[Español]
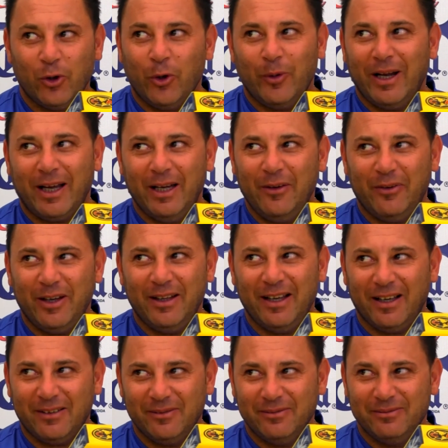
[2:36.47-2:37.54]
nos van a querer
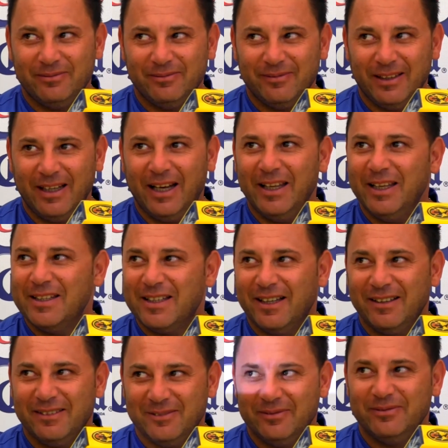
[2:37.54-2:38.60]
enfrentar en la liguilla.